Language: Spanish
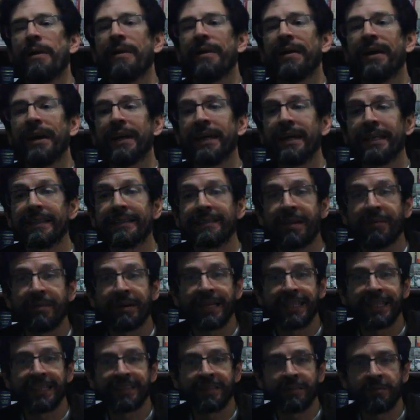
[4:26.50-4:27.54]
eh,
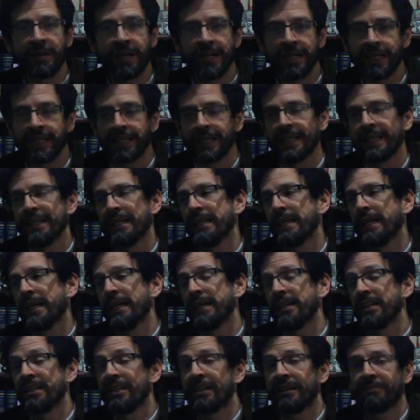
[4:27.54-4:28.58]
saber que se mueren?
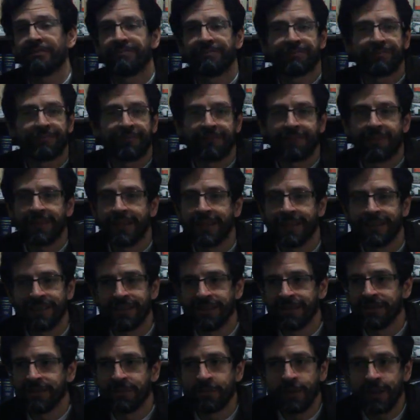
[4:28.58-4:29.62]
Eh,
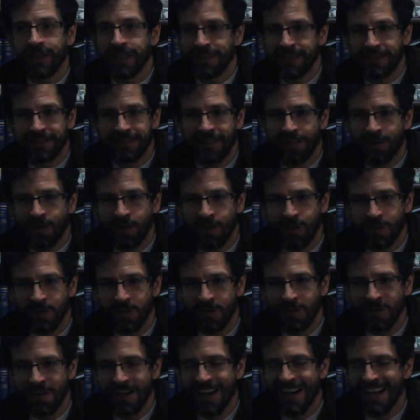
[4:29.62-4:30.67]
puedes hacerlo con
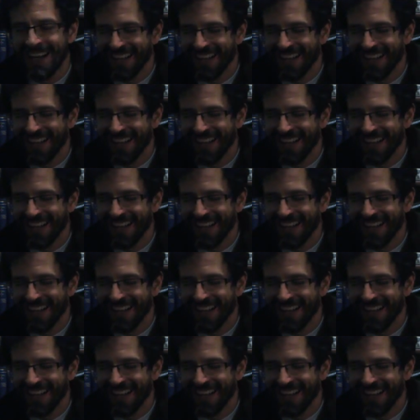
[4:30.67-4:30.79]
uno,